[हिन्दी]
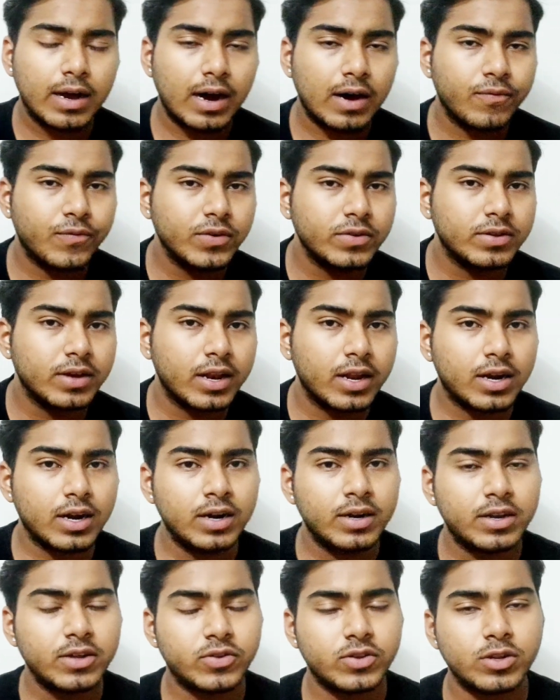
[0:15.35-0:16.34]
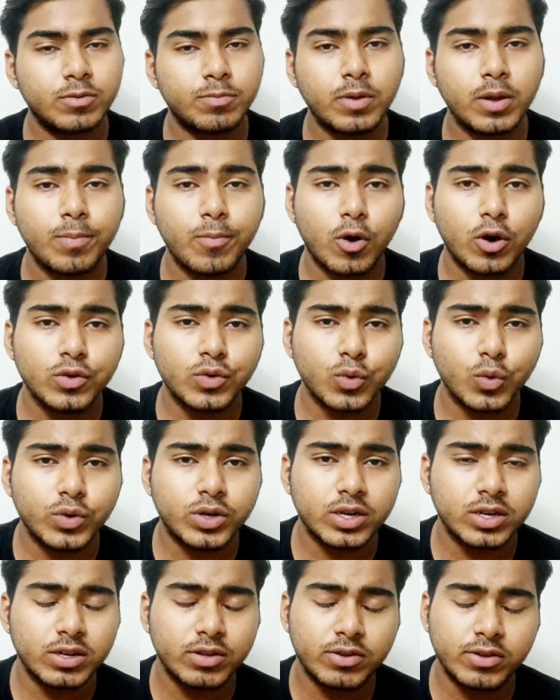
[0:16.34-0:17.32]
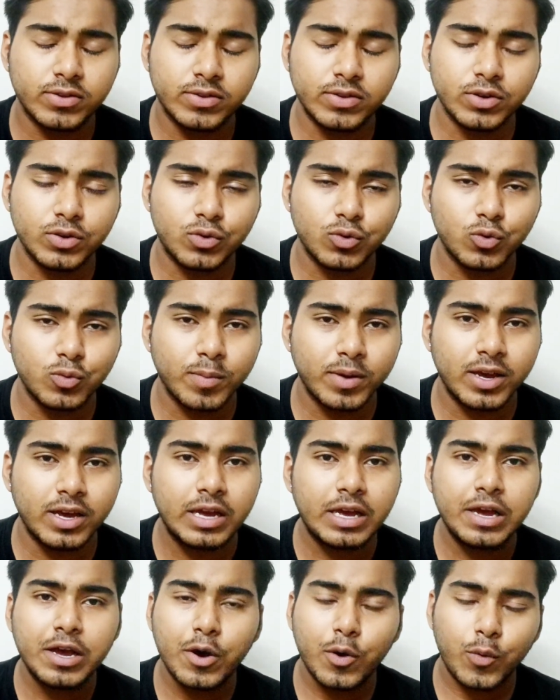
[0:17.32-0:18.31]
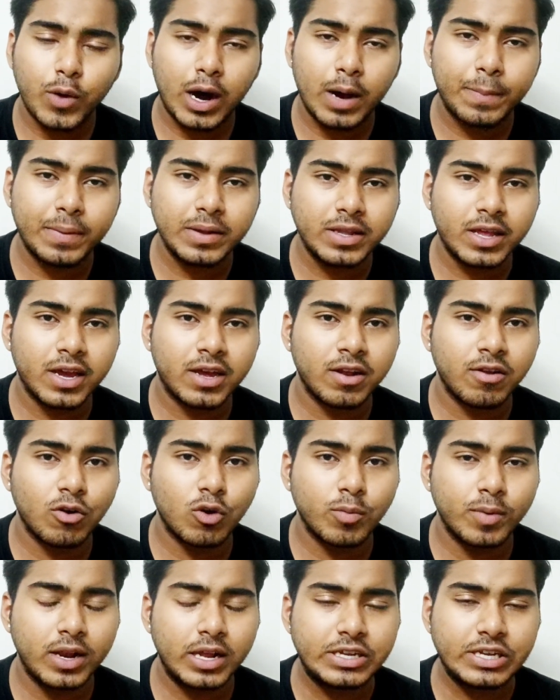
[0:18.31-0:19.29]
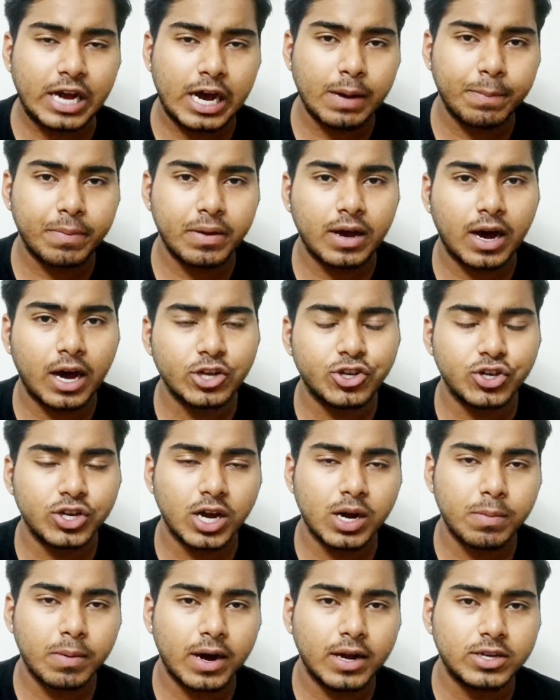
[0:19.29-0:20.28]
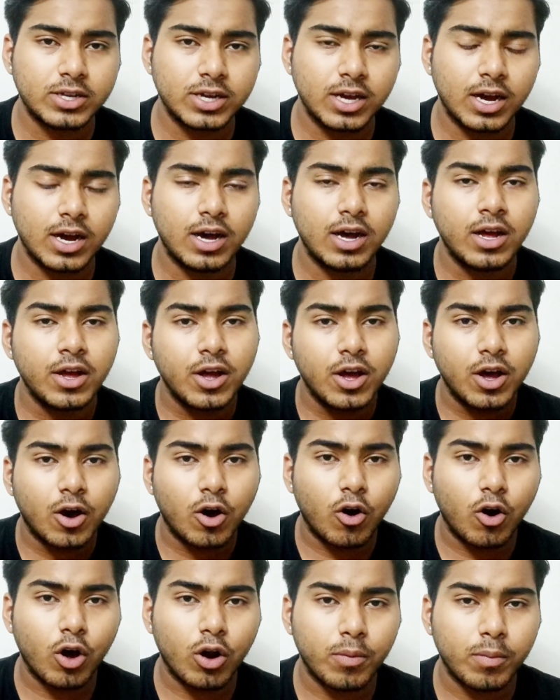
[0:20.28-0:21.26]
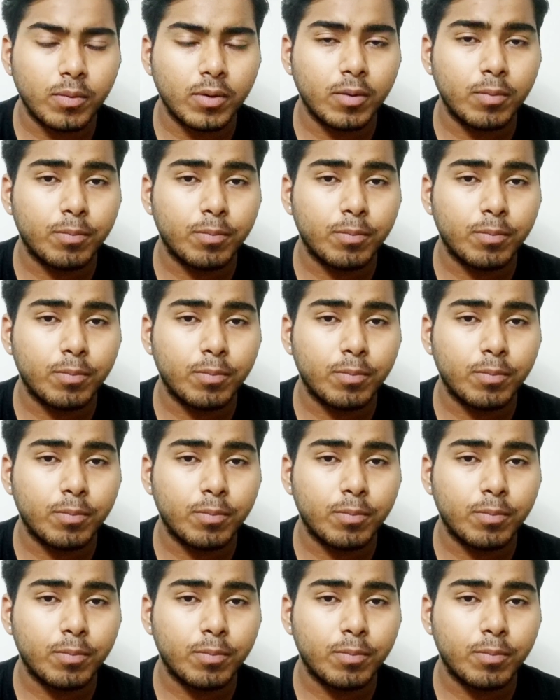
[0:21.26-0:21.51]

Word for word: काफ़ी सारे कंटेस्टेंट्स बिग बॉस ओ सीज़न टू में वहाँ पे देखने को मिले जहाँ पे आशिका भाटिया और